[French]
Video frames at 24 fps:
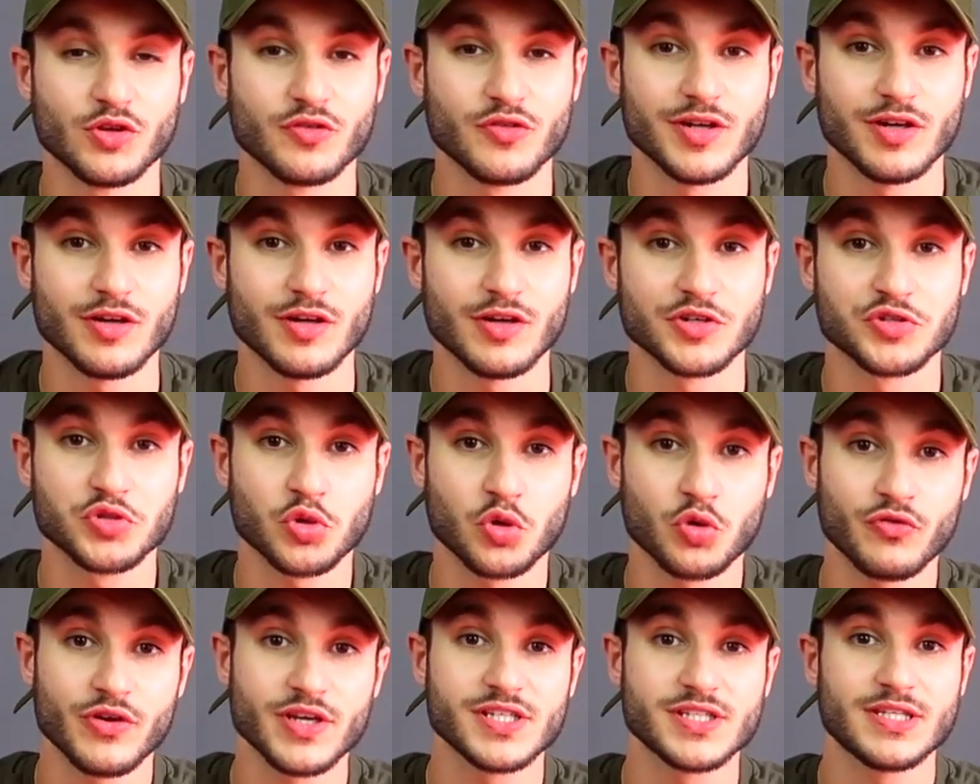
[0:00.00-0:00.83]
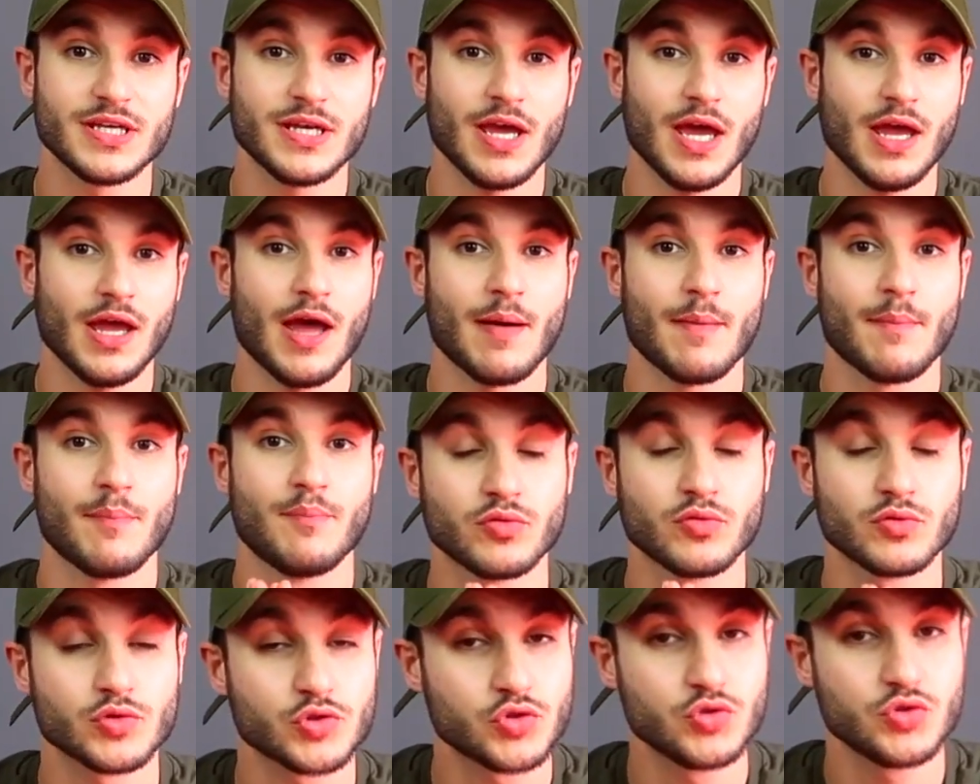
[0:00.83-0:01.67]
Donc voilà, je trouvais que c'était un
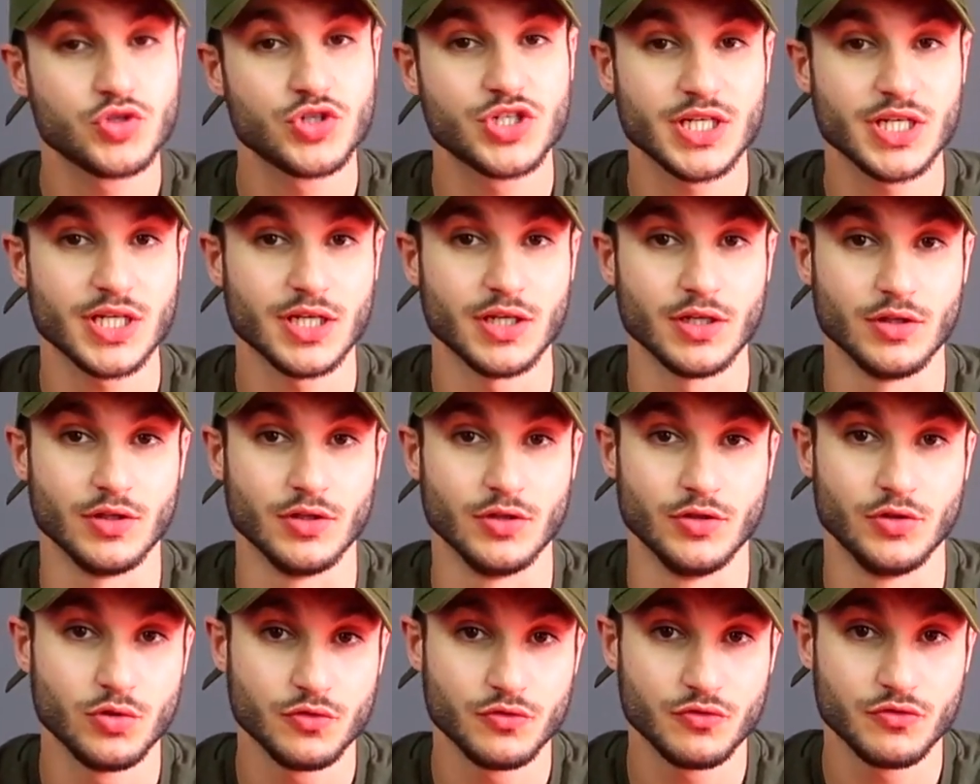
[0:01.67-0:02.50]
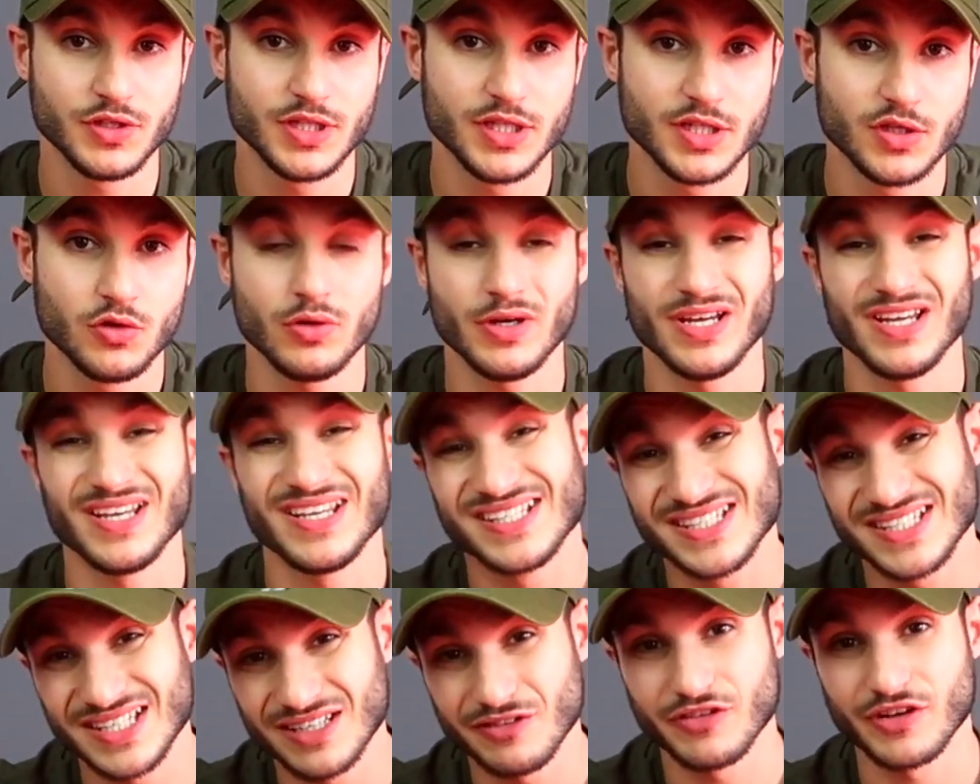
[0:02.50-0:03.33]
bon sujet de vidéo
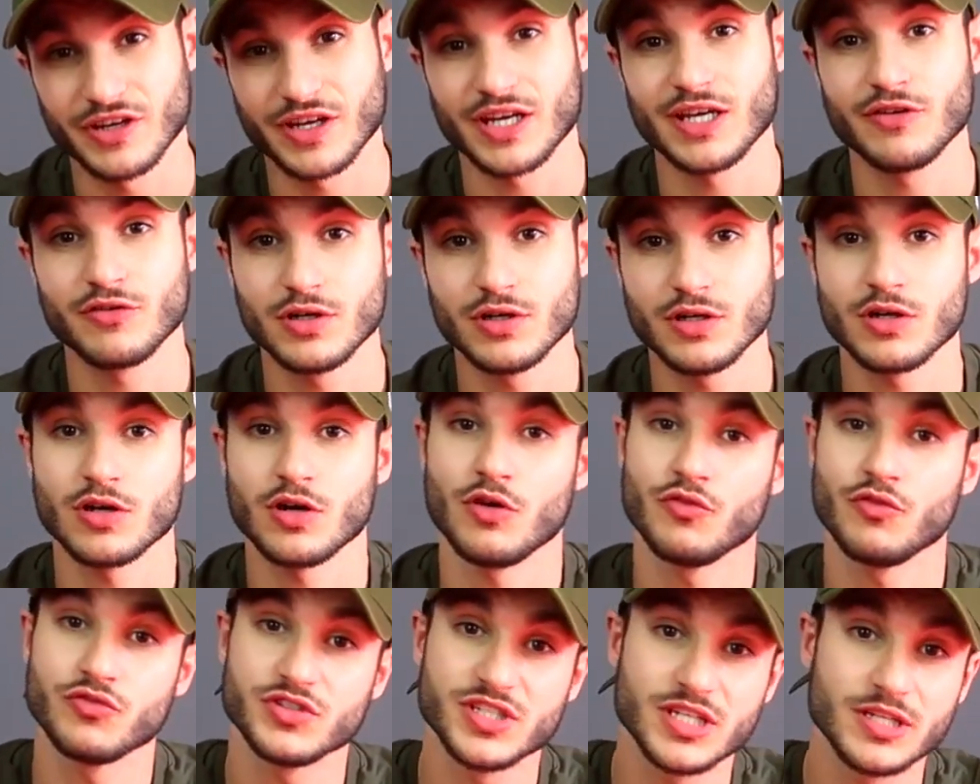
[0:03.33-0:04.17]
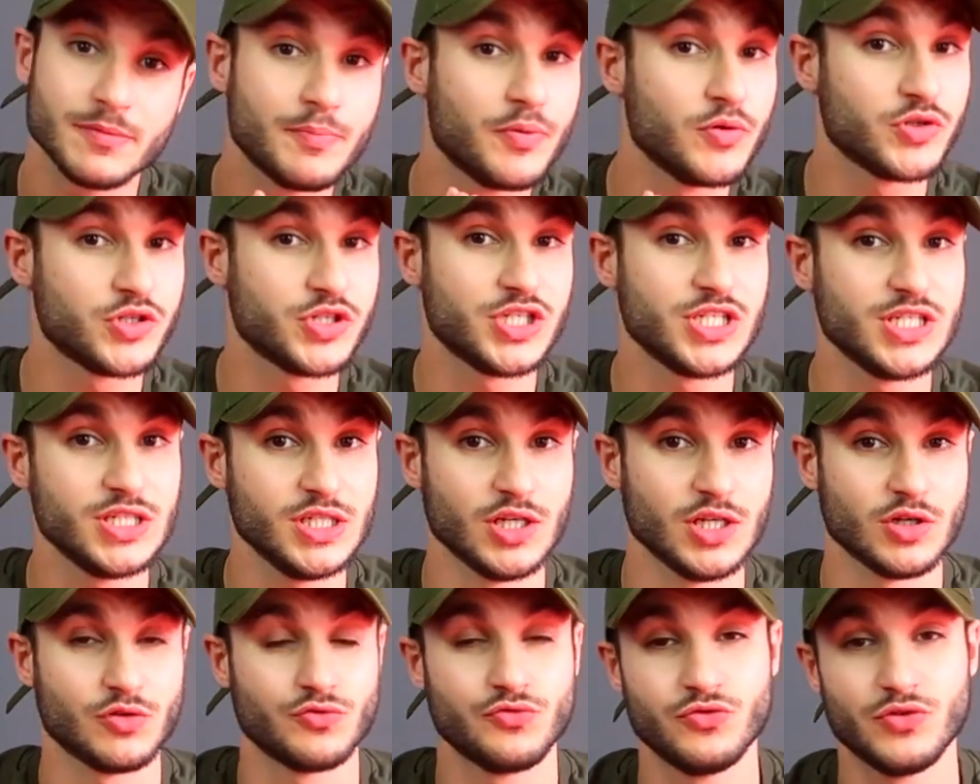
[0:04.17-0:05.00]
et c'est vrai, voilà, quand vous êtes
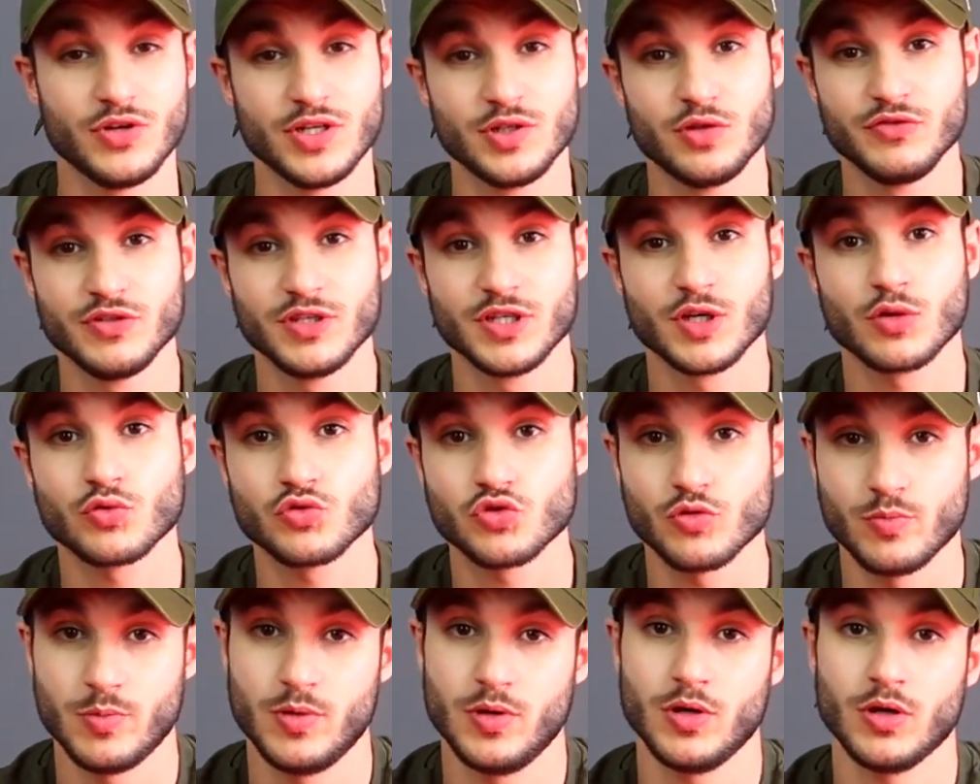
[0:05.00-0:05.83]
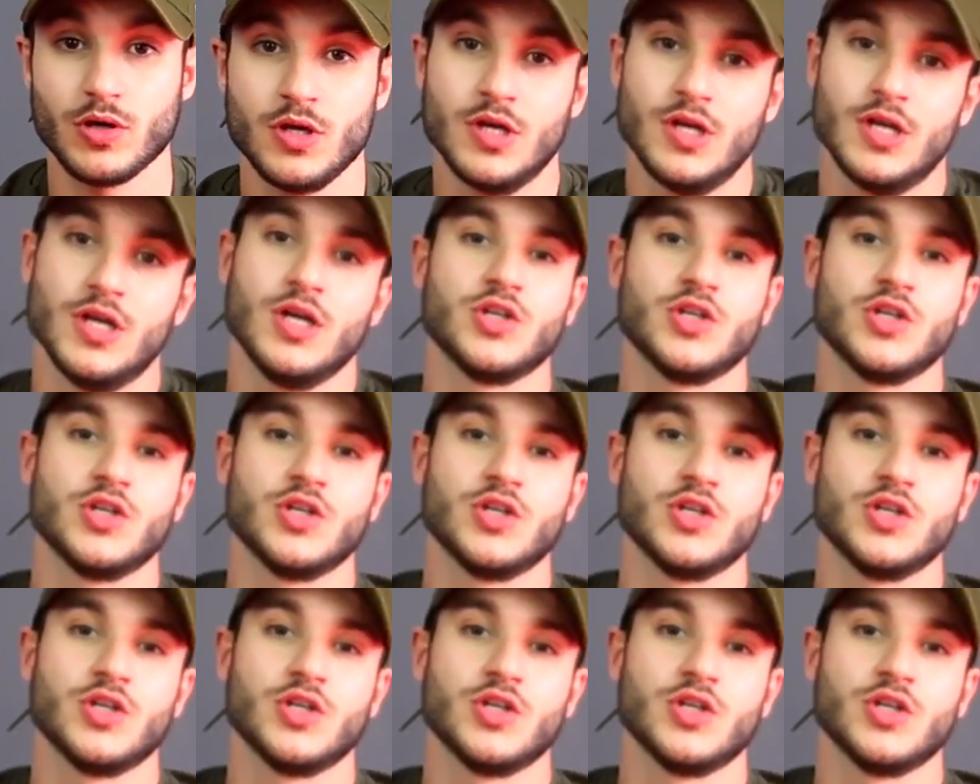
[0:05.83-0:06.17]
petit et que vous voulez devenir youtubeur,